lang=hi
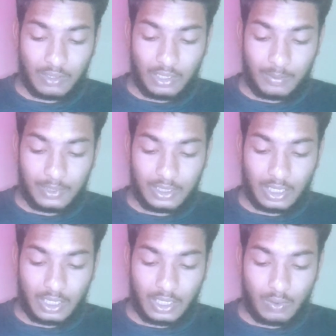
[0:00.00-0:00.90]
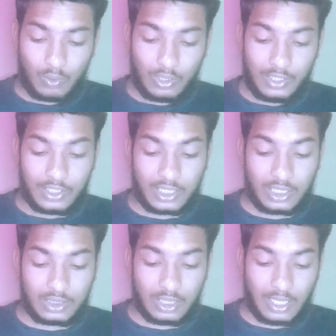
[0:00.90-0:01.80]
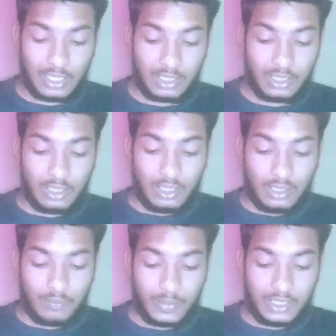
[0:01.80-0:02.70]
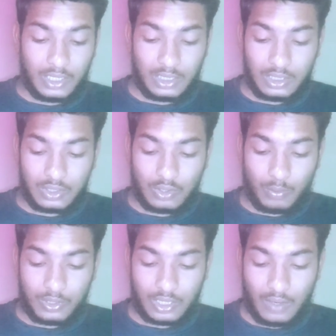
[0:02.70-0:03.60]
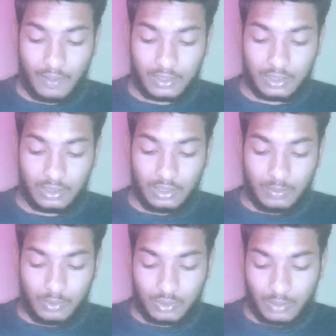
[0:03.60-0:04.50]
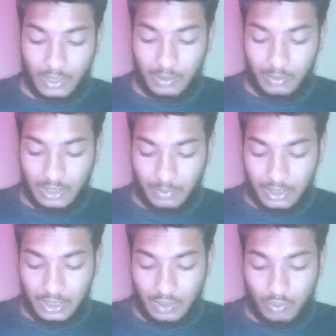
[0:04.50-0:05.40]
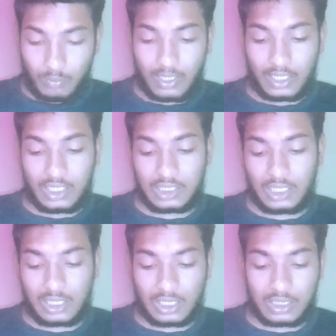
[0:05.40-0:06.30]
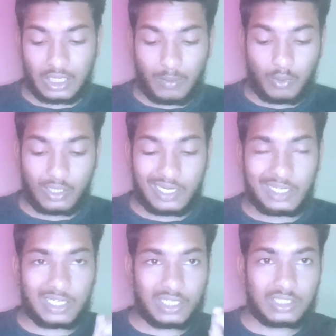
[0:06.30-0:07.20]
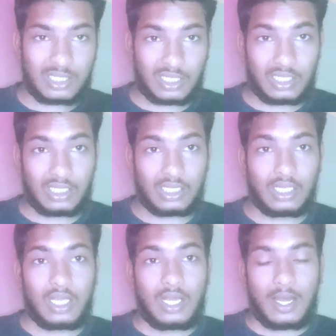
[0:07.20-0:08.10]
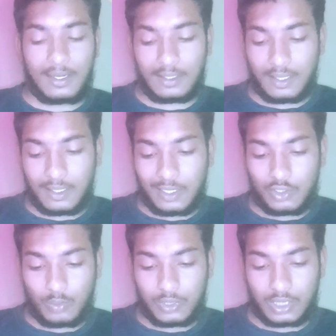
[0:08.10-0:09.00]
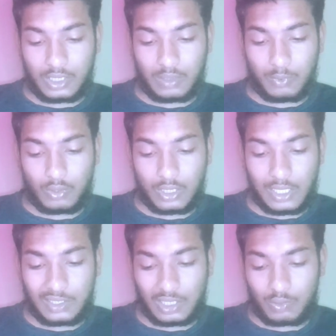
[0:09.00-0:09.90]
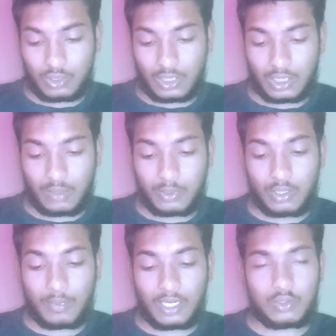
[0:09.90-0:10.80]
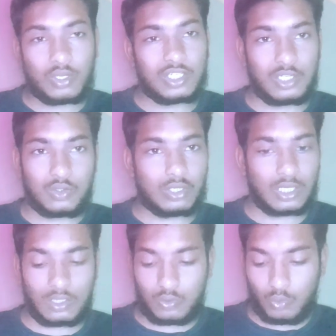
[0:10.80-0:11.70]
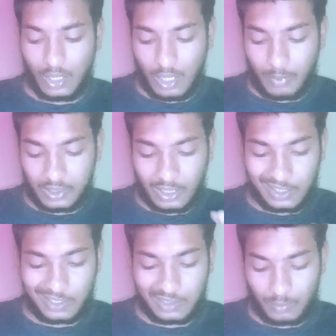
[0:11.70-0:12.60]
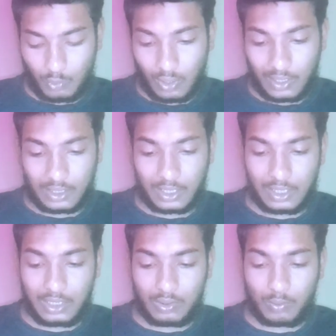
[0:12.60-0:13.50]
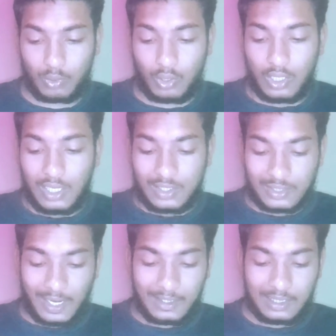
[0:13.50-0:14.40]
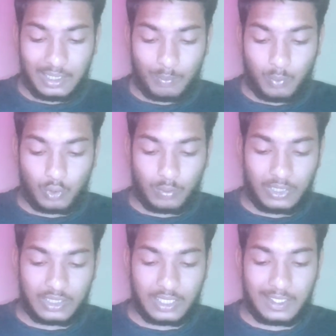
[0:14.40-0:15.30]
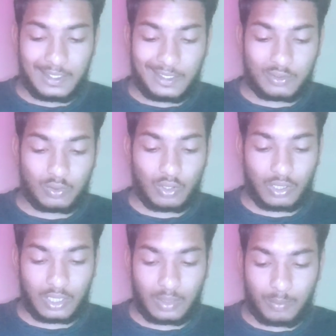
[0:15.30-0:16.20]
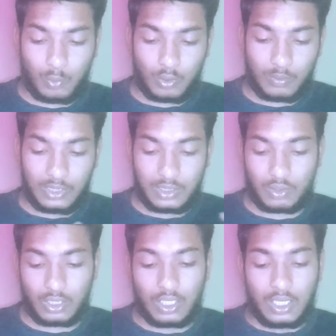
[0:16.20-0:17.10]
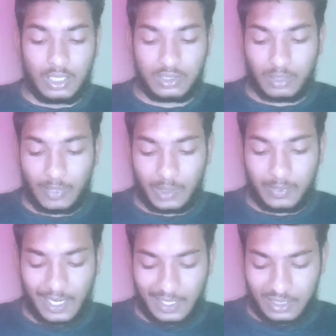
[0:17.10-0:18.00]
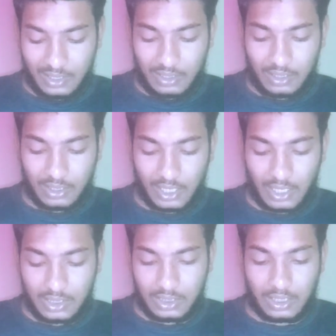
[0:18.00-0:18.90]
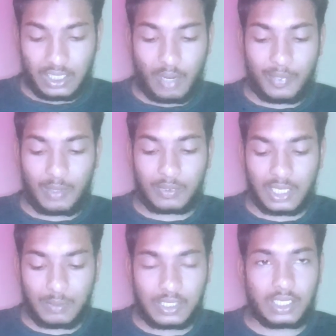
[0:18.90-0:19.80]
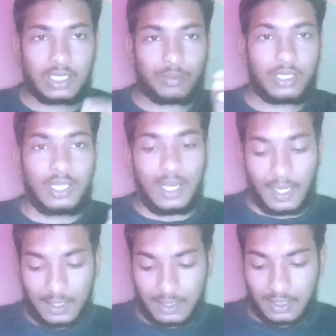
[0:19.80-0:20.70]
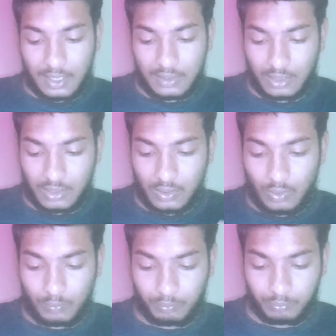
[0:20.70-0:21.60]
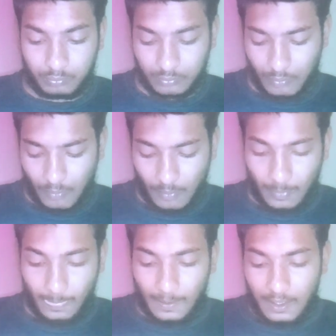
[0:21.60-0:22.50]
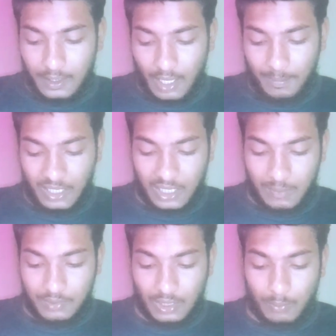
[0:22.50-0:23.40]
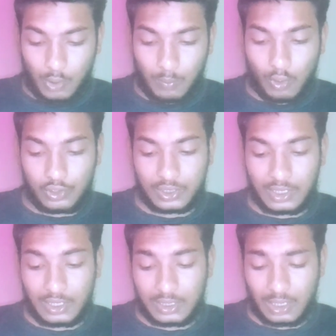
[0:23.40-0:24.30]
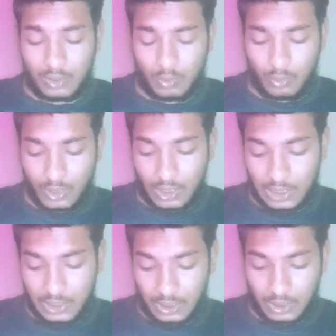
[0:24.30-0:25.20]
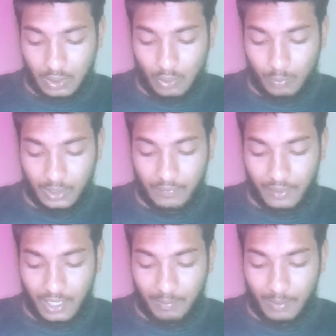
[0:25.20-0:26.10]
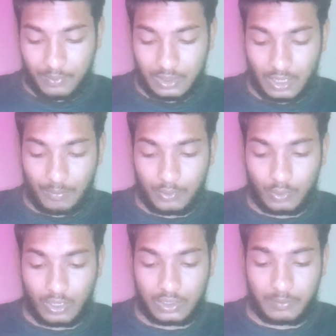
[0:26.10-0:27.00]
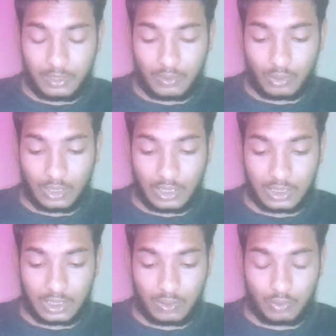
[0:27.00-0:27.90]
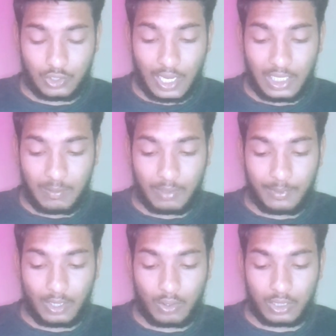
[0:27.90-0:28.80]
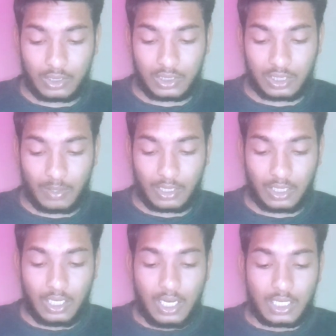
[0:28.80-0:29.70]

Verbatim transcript: वाले पे लिखा है ओनली टिकट्स अर्न विद इन चौबीस हावर्स उसके बाद में मतलब कि ये कुल मिला के जितना टिकट्स आपको हज़ार टिकट्स अर्न करना है चौबीस घंटे में ओके ऐसा कुछ करके अभी तो हमारा जो है छः सौ टिकट्स हुआ है अब हज़ार टिकट्स हमको अर्न करना है तो हमको शायद ये पूल मिल जाए डेढ़ सौ डॉलर का पूल मिल जाए ओके इसके बाद में आगे चलते हैं क्या क्या चीज़ें हैं यहाँ पर आप गेम खेल के भी अर्निंग कर सकते हो यहाँ पे गेम्स हैं फुटबॉल्स खेलना चाहते हो ये खेल सकते हो फ्री फायर पबजी आप जो है इसमें जो खेलना चाहते हो चार लेवल पे आओगे तो ये सारे